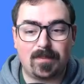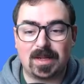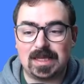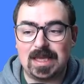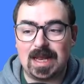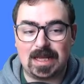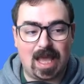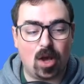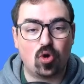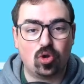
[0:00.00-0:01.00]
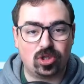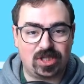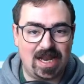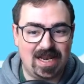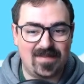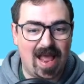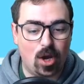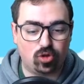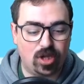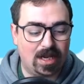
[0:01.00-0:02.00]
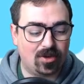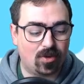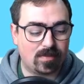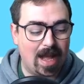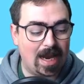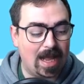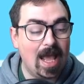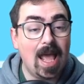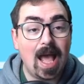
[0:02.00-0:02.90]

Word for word: battagliera che è oltre il livello del normale.